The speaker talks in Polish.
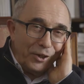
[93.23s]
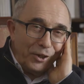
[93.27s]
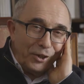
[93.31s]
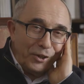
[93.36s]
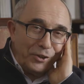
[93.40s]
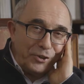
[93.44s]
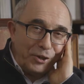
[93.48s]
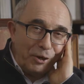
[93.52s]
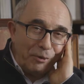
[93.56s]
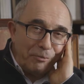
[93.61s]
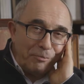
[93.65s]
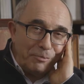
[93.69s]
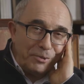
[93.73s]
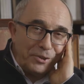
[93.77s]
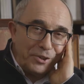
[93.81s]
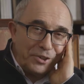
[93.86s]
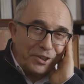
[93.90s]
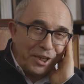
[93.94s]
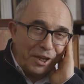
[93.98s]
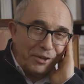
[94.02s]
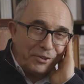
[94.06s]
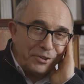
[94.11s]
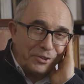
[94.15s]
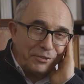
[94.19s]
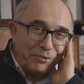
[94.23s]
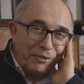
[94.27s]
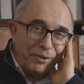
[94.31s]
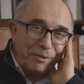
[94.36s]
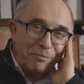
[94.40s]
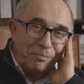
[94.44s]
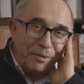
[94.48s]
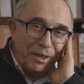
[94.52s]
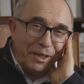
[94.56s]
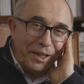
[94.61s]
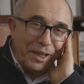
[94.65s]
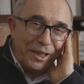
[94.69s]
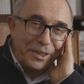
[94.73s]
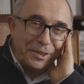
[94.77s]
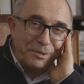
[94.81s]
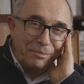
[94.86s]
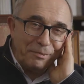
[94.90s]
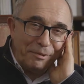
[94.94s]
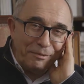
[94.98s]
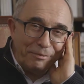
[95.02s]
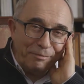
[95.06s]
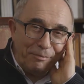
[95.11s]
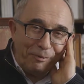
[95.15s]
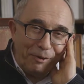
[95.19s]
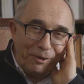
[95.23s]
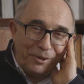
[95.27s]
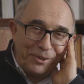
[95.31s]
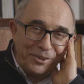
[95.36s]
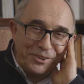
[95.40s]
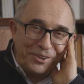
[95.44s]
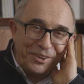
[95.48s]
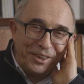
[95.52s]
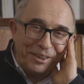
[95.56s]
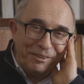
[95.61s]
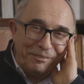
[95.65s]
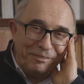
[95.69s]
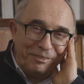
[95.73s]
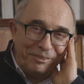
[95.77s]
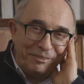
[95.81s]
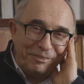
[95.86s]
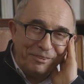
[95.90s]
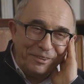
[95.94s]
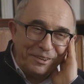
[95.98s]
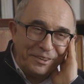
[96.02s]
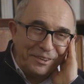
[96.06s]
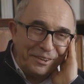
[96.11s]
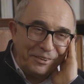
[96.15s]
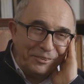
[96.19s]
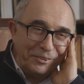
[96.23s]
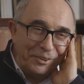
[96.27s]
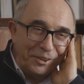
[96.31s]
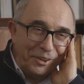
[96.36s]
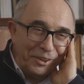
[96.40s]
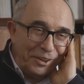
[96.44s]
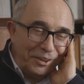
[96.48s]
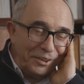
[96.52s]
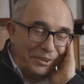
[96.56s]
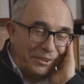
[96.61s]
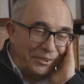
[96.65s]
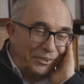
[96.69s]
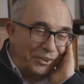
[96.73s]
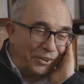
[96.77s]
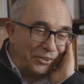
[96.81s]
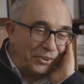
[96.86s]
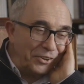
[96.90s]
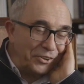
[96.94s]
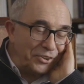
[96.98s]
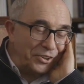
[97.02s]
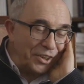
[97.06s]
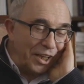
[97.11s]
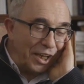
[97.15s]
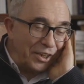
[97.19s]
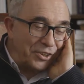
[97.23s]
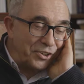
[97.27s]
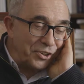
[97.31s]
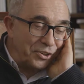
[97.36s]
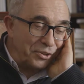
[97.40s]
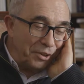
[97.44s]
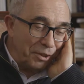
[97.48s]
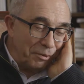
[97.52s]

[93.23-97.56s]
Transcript: Chciałbym się zająć twoimi pieniędzmi w Polsce. Powiedział, co to znaczy?